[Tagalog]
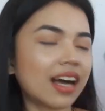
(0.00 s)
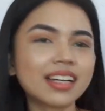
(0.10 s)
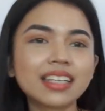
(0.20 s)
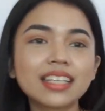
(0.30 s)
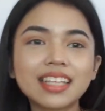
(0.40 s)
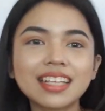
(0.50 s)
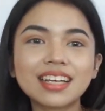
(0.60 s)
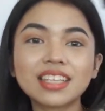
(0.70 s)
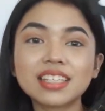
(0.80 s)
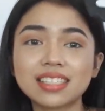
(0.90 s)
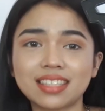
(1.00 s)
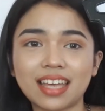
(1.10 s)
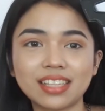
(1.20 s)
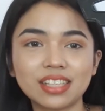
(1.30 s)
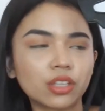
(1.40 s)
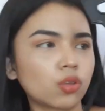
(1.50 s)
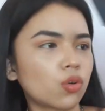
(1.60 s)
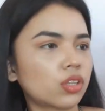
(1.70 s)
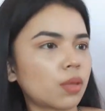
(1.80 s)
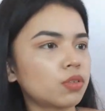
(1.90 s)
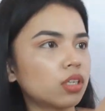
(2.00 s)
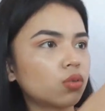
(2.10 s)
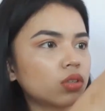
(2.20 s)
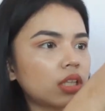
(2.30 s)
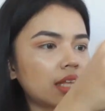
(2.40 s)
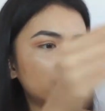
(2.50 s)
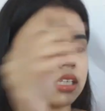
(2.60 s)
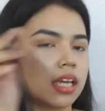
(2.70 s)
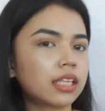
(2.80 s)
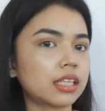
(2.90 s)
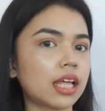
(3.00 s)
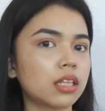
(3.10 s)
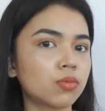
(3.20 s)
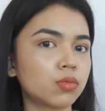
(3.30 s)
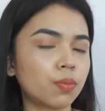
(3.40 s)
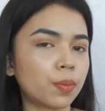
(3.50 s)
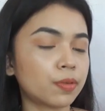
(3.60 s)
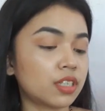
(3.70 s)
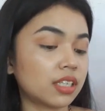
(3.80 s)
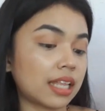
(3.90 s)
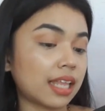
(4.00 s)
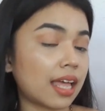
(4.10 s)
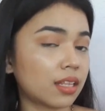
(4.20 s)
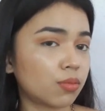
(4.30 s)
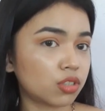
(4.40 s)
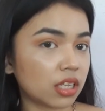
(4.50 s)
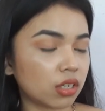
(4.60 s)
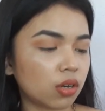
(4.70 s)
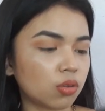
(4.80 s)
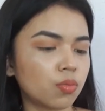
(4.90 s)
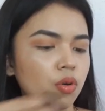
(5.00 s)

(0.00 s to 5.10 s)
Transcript: Ang ganda talaga ng style nito. Tapos itong tali niya, itatali, ang purpose niya itatali mo sa likod